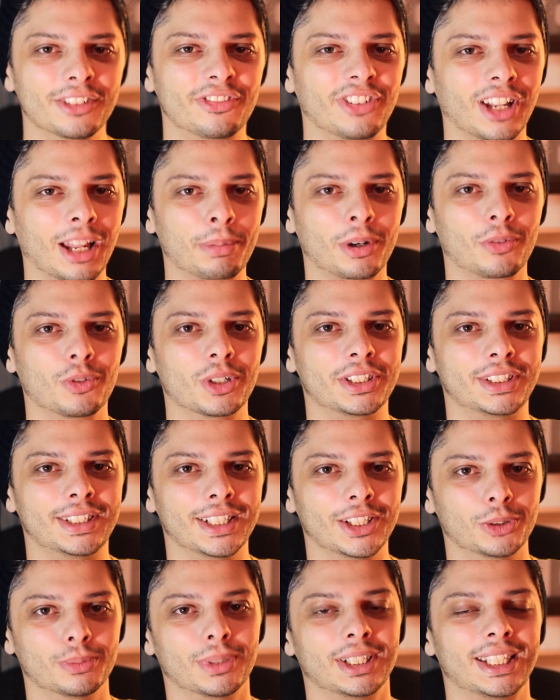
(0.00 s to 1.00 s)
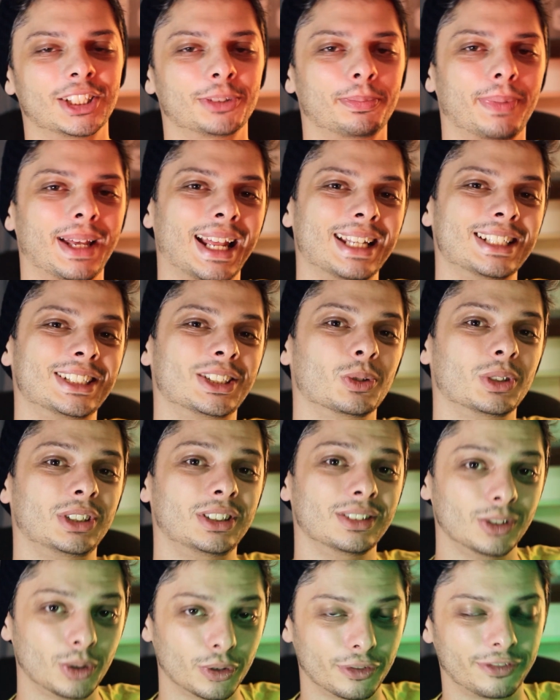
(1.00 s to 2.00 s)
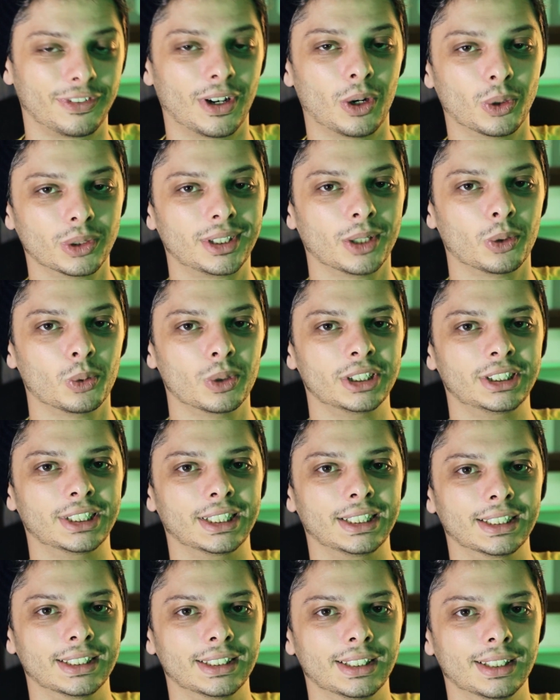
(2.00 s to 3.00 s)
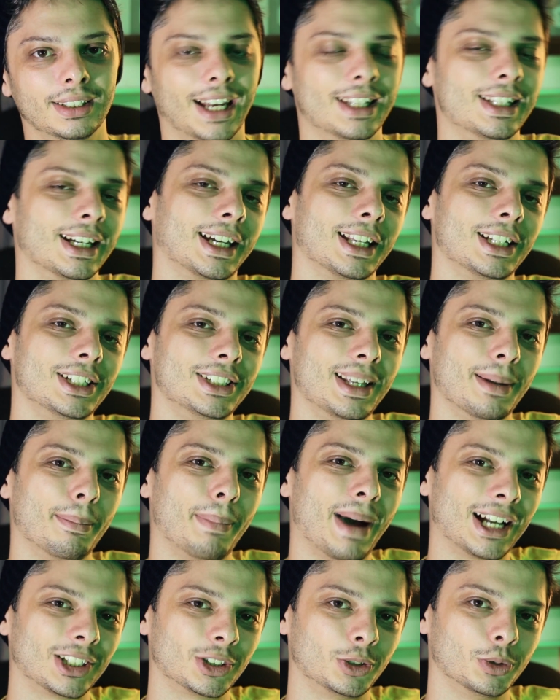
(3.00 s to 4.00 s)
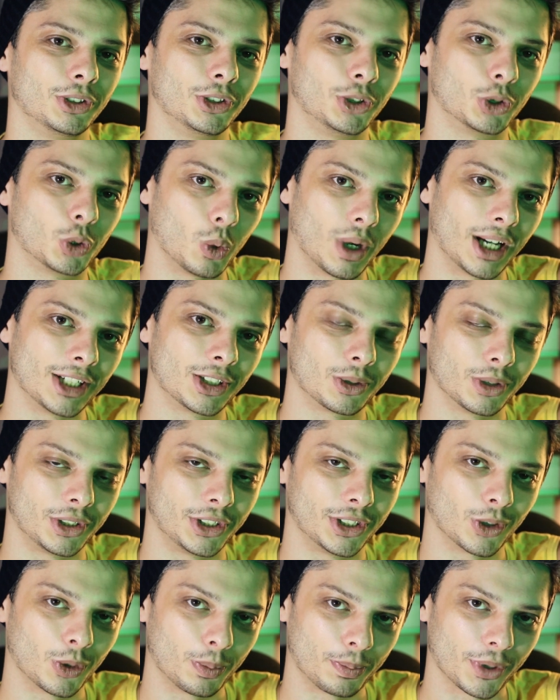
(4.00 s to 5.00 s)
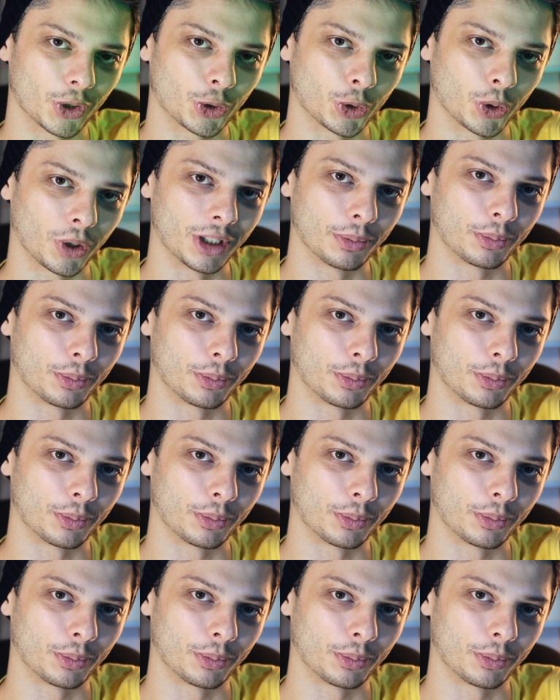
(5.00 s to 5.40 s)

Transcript: E falar para vocês, uma das paradas que eu sinto falta hoje ainda é daqueles debates no Discord que eu tinha com o pessoal